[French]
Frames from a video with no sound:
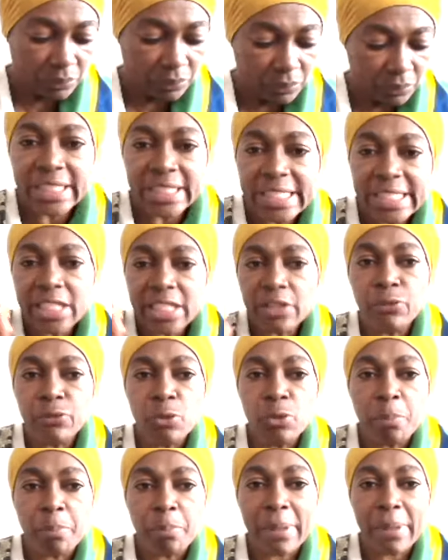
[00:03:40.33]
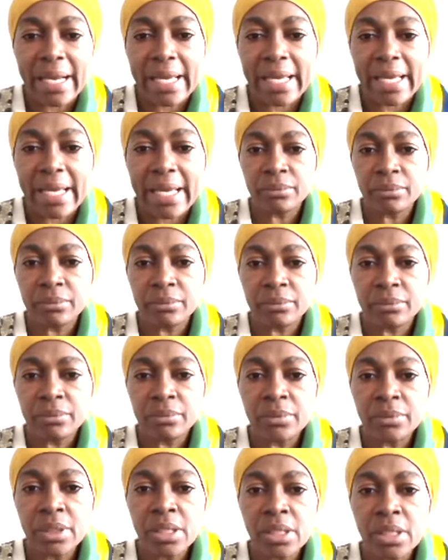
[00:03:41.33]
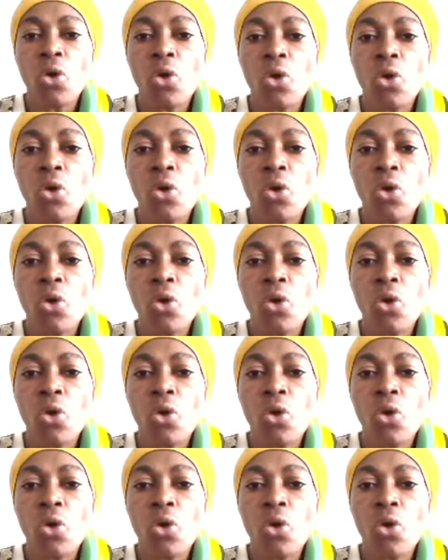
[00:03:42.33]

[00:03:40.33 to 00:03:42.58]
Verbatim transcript: S'il vous plaît, on,